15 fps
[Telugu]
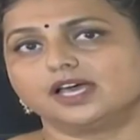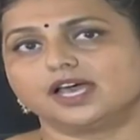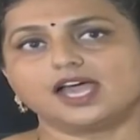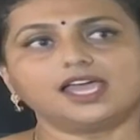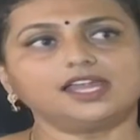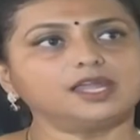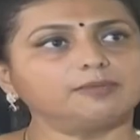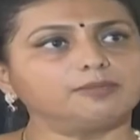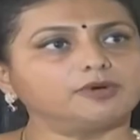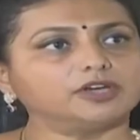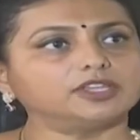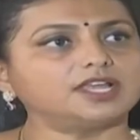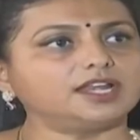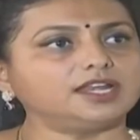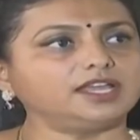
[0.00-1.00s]
ఆయన
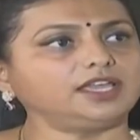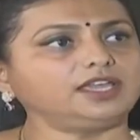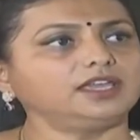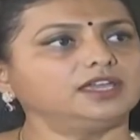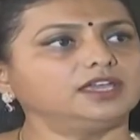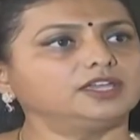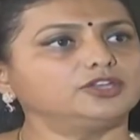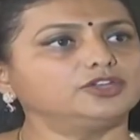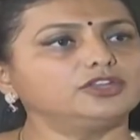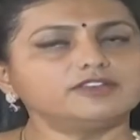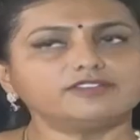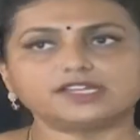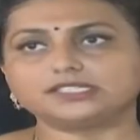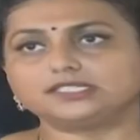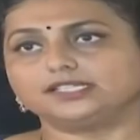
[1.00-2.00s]
బోధల్ని
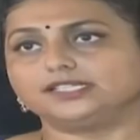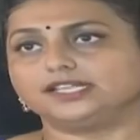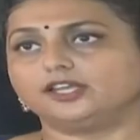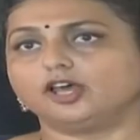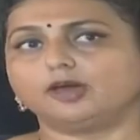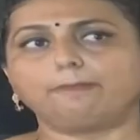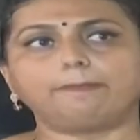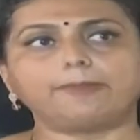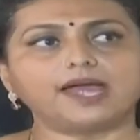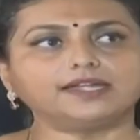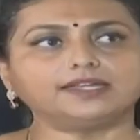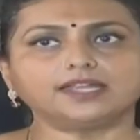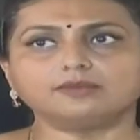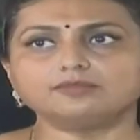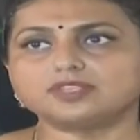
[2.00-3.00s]
యూనివర్సిటీలో
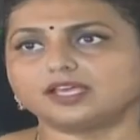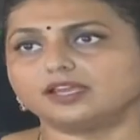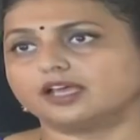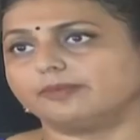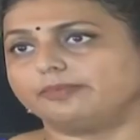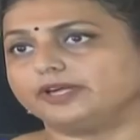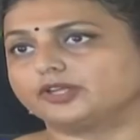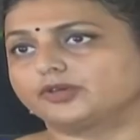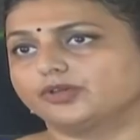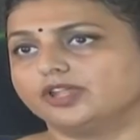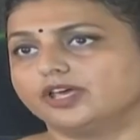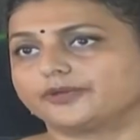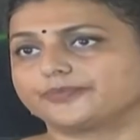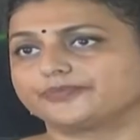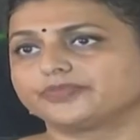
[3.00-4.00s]
పాఠ్యాంశాలుగా
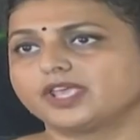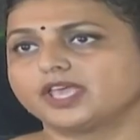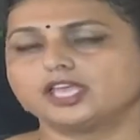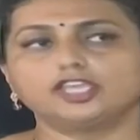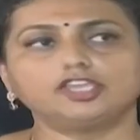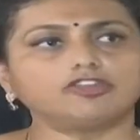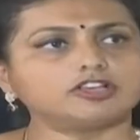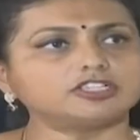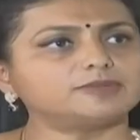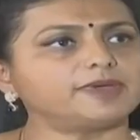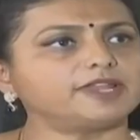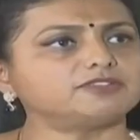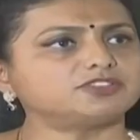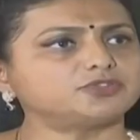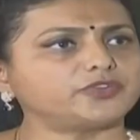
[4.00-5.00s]
పెట్టుకున్నారు ఈరోజు
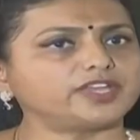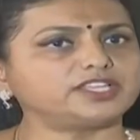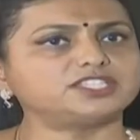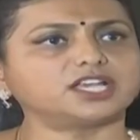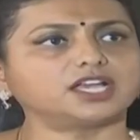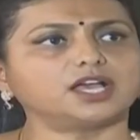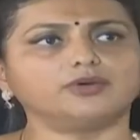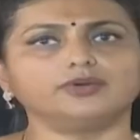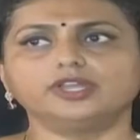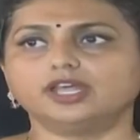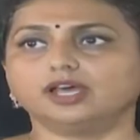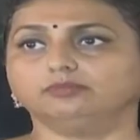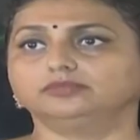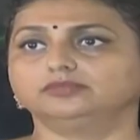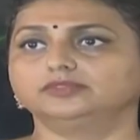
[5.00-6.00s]
మనం స్వేచ్ఛగా
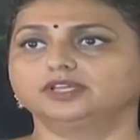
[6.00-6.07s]
ఉన్నాం